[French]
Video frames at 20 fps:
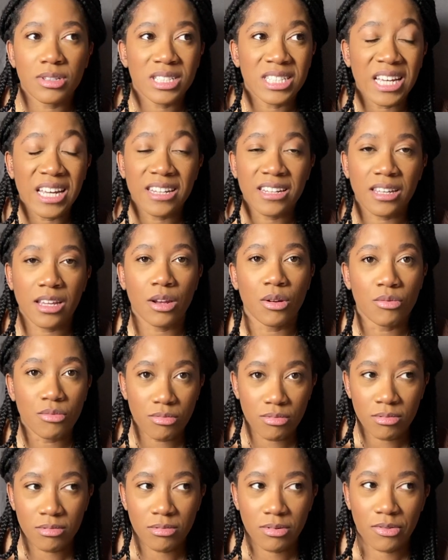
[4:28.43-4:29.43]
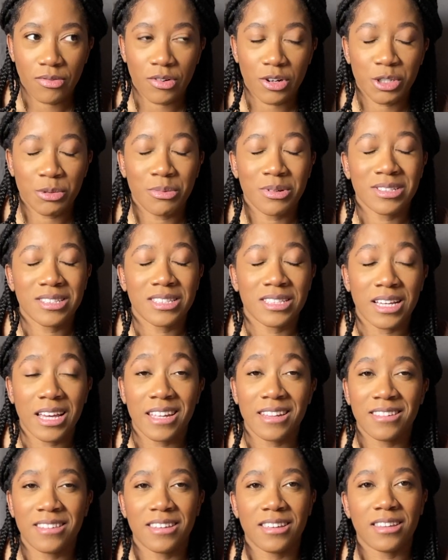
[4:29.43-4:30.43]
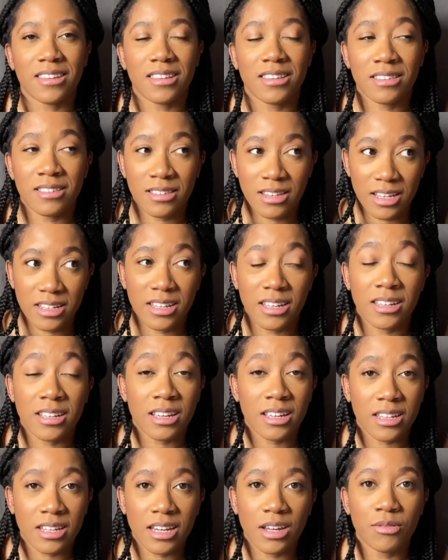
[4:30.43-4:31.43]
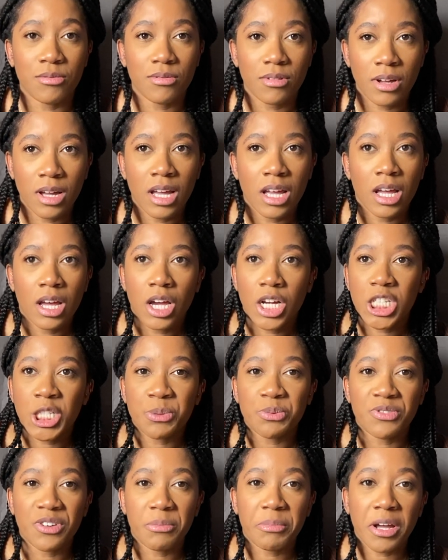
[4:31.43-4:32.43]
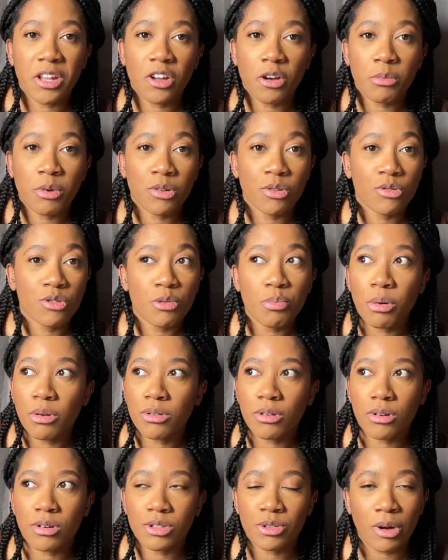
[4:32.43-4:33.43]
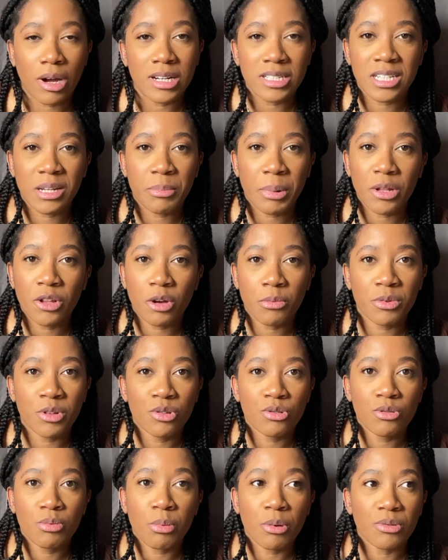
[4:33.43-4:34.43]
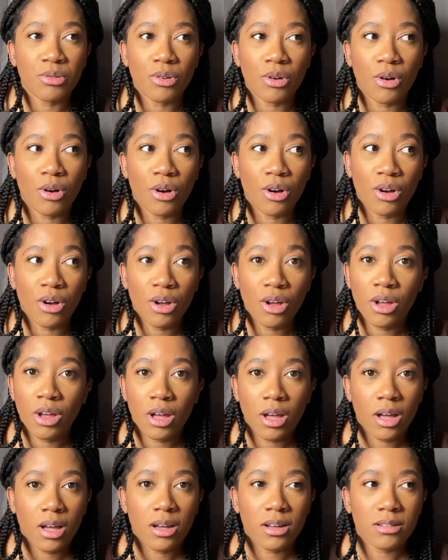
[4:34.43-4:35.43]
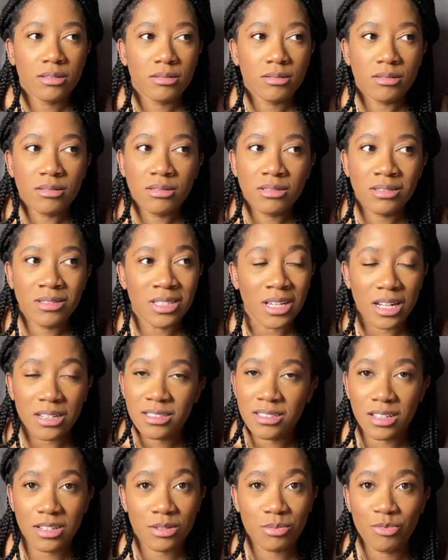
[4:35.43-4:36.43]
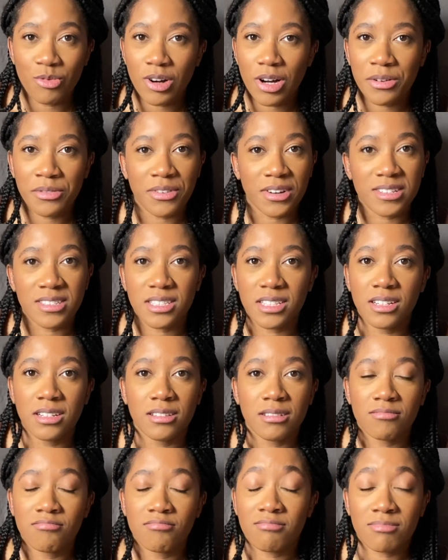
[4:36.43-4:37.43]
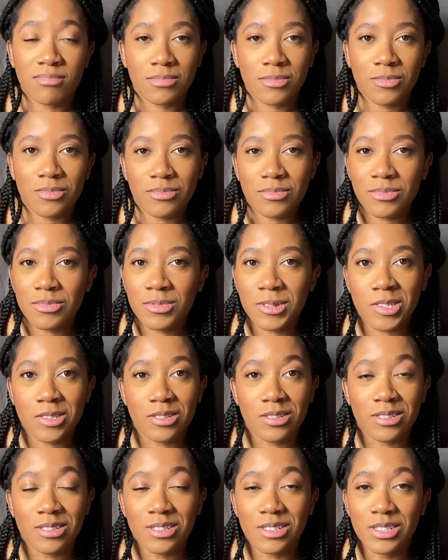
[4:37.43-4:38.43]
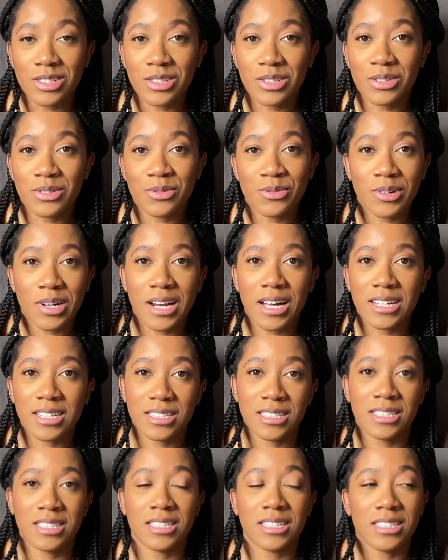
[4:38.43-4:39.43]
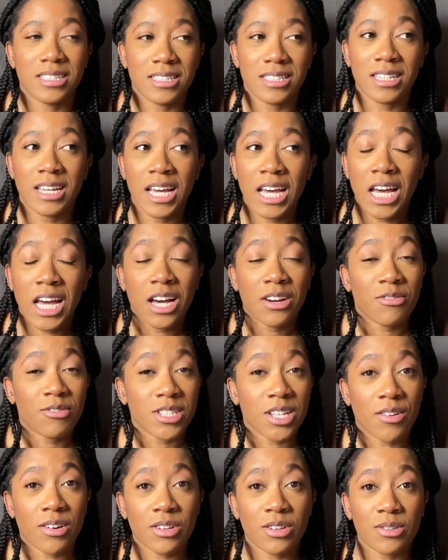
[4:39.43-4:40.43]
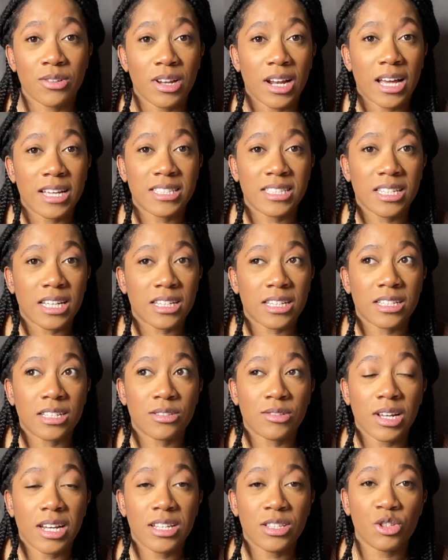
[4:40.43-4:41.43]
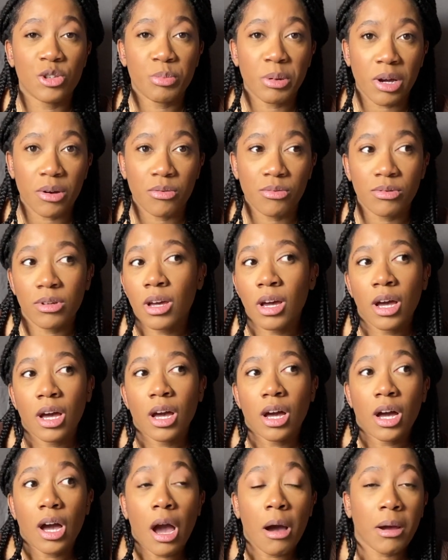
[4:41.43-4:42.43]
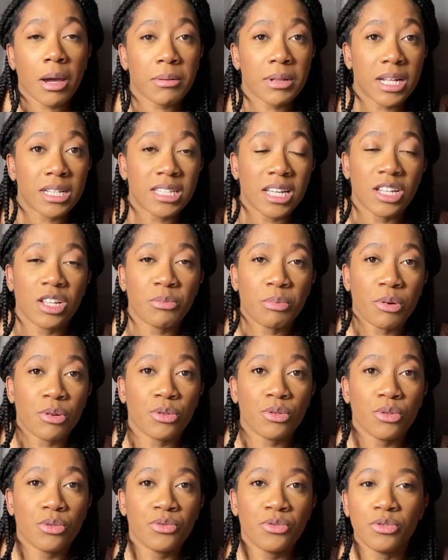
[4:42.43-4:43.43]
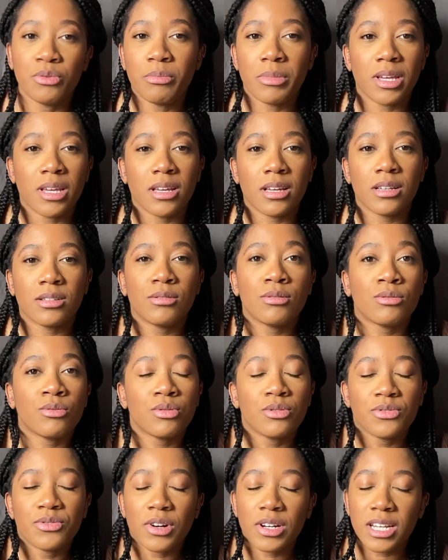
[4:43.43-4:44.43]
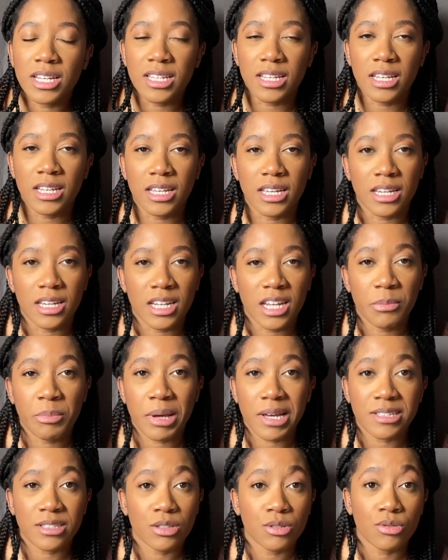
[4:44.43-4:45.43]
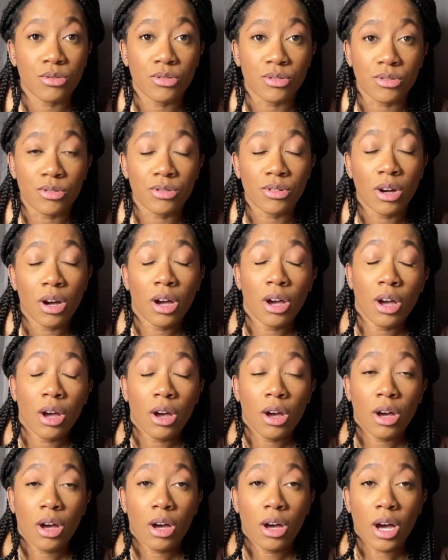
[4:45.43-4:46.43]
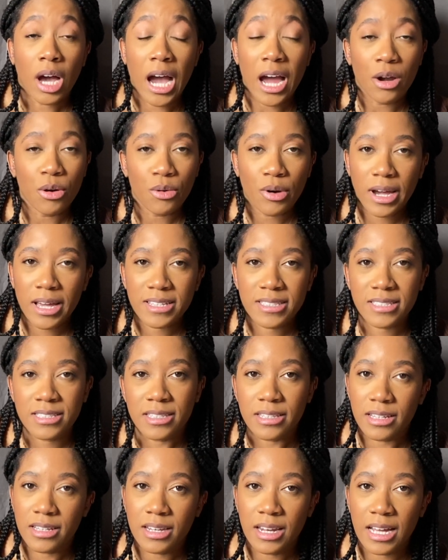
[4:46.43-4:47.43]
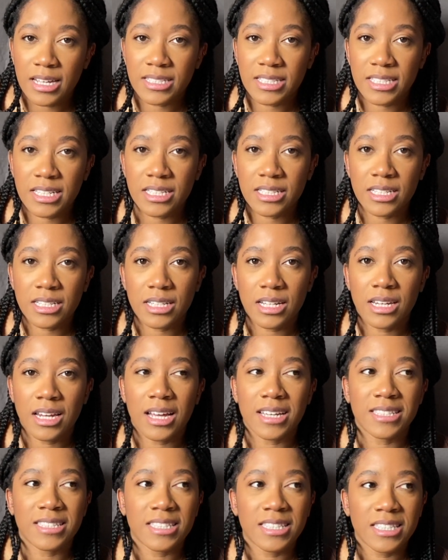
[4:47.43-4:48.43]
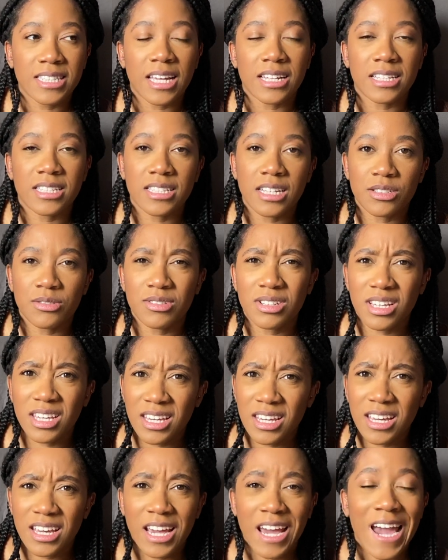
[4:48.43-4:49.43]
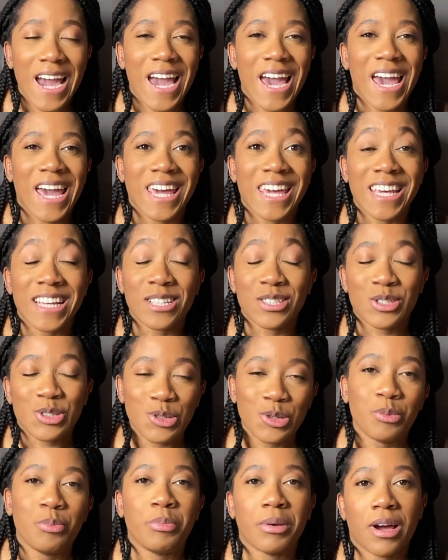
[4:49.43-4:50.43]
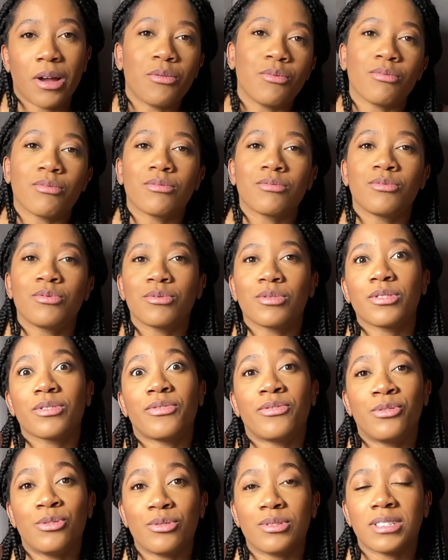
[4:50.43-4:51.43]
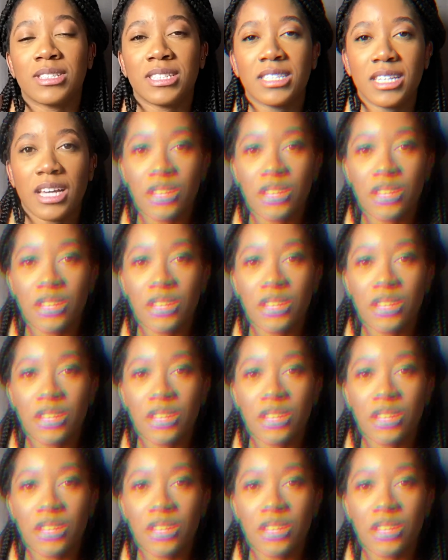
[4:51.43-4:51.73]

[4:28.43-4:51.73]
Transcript: ça a été long. Franchement, ça a été, ça a été très très long. Je pouvais pas dormir dessus pendant, je crois, j'ai pas dormi dessus pendant 4-5 mois facile. Donc euh, voilà, c'est faut savoir que la cicatrisation elle est super longue. Après peut-être ça dépend de vous, mais souvent les, les, piercings au, à l'oreille, c'est la, la cicatrisation et est super longue, donc faut s'y